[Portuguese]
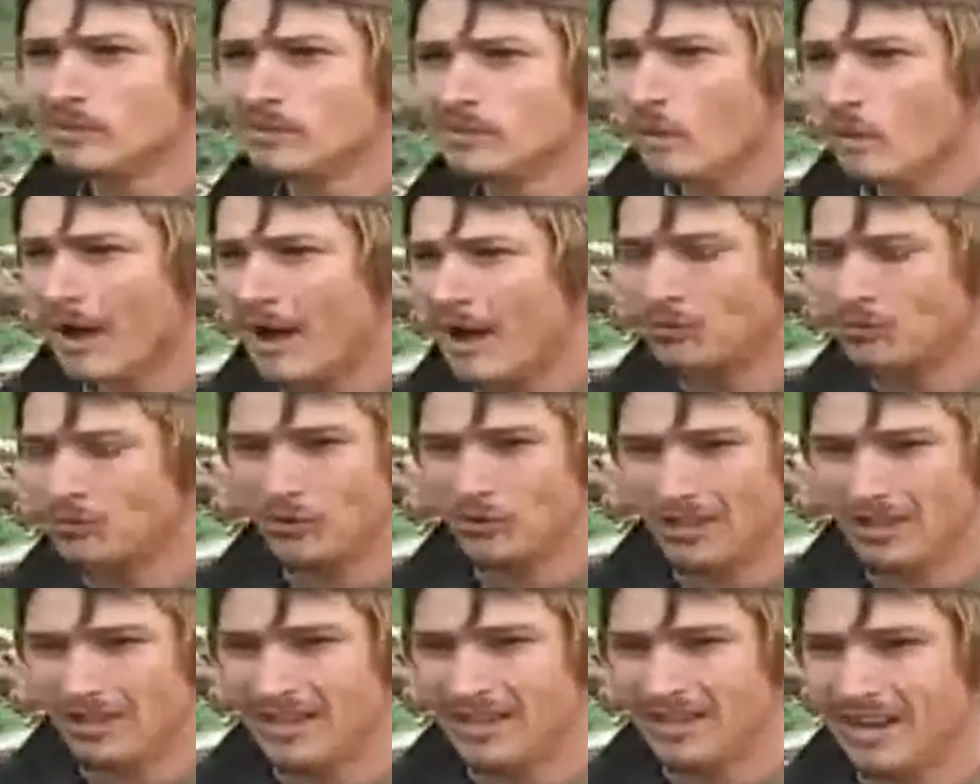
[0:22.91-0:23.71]
No
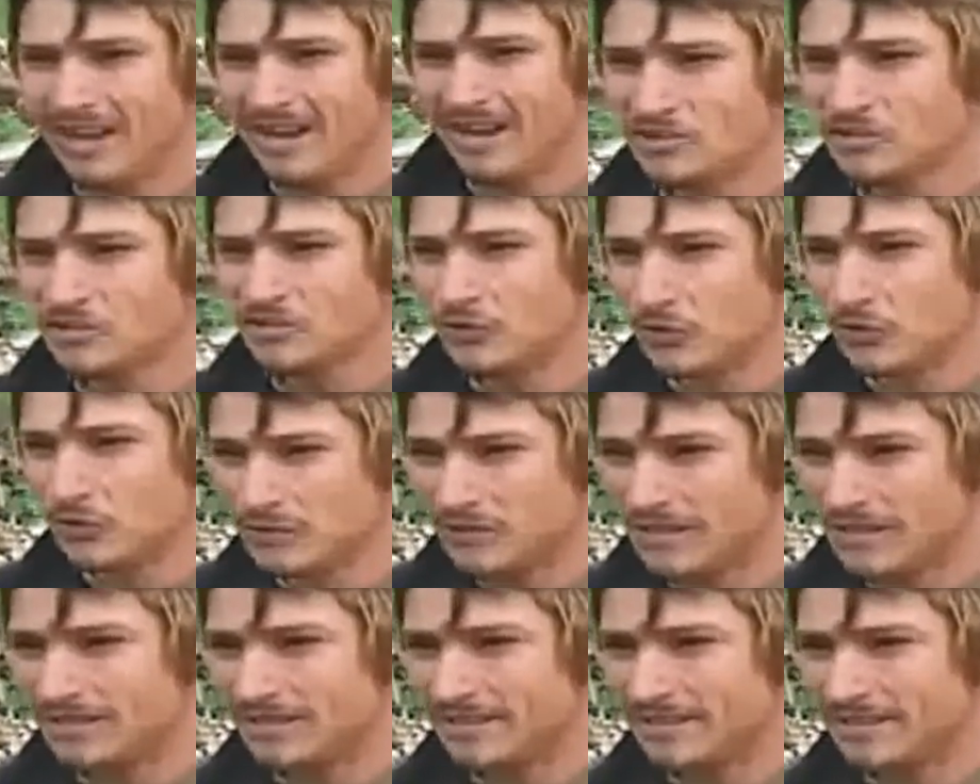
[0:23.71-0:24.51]
ato de igreja ou
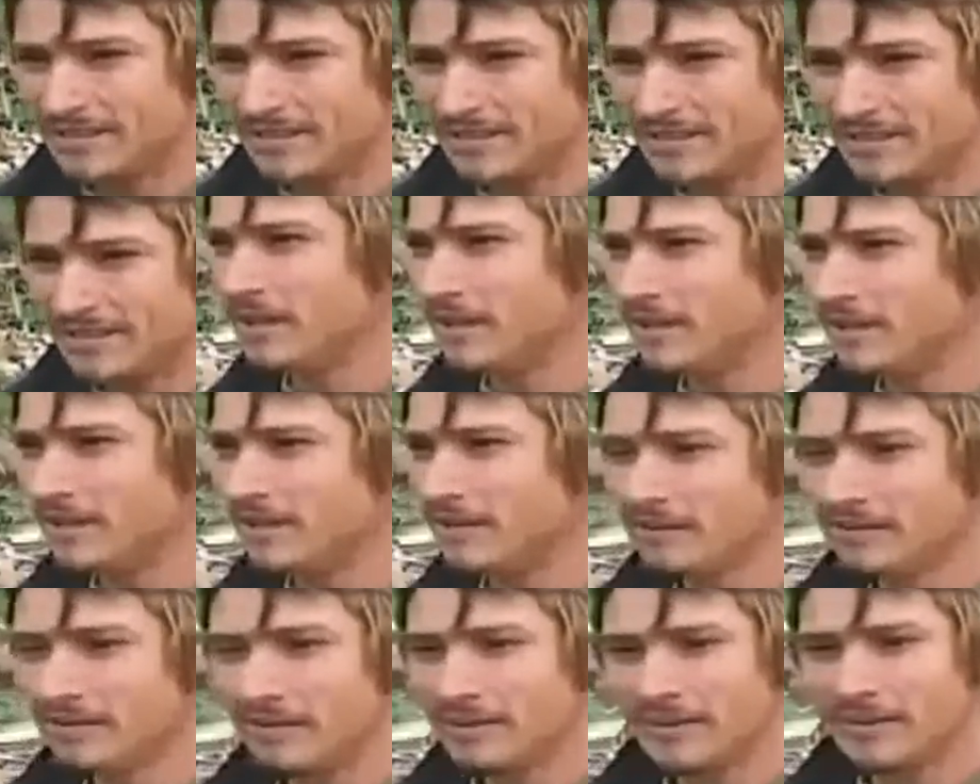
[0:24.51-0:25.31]
coisa tal,
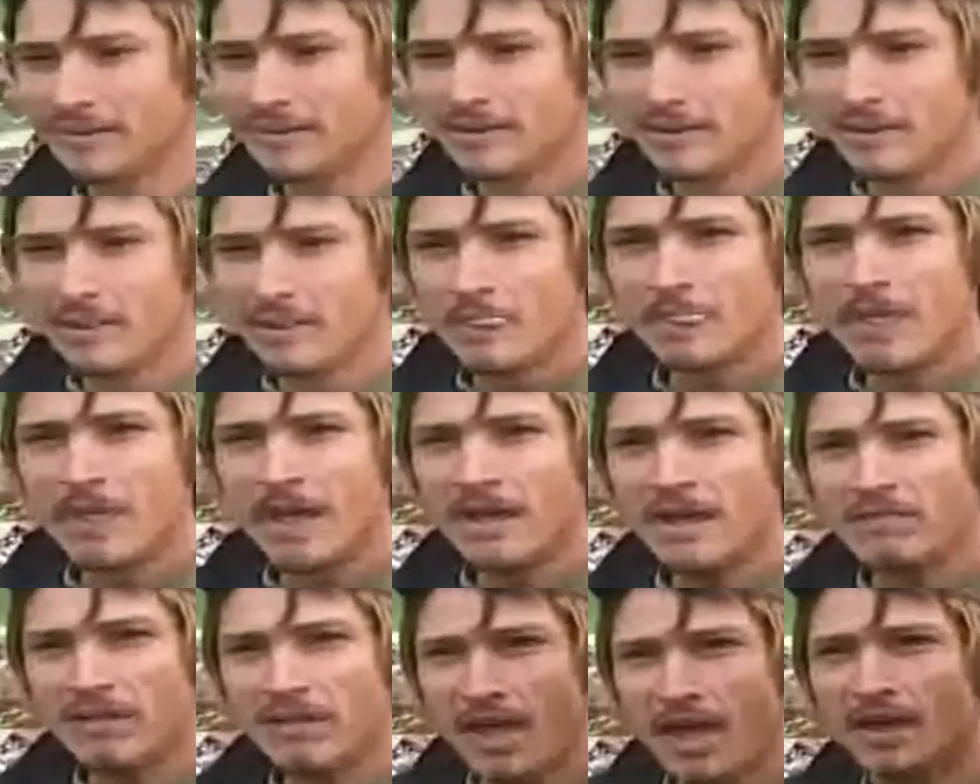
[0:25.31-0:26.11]
entendeu?
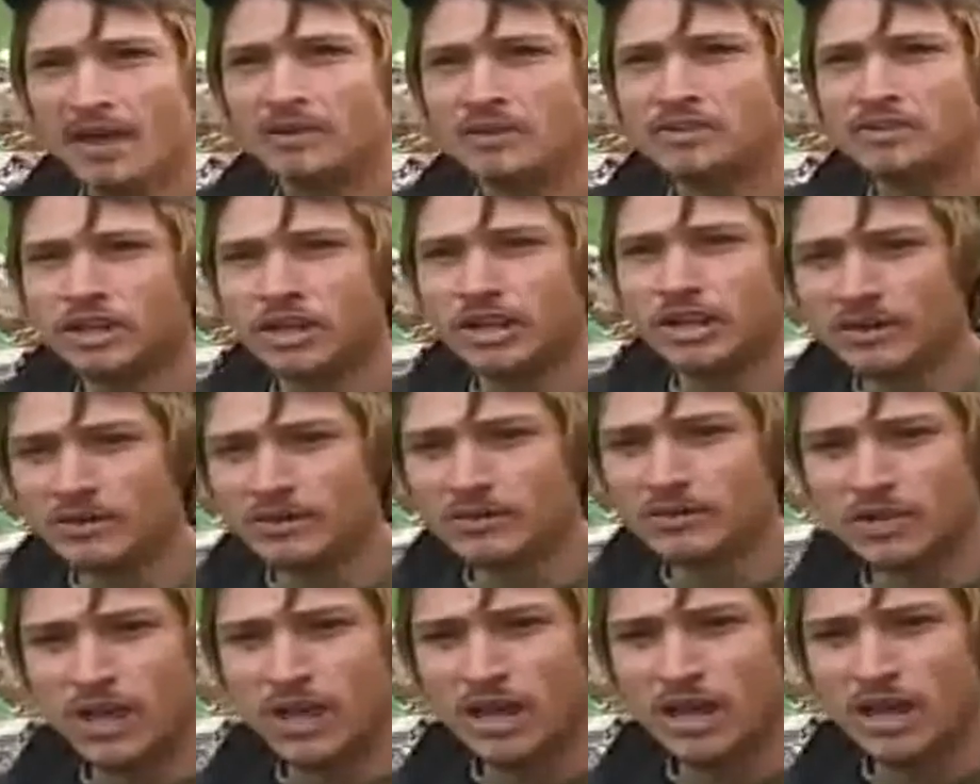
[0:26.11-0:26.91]
Daí vieram tirando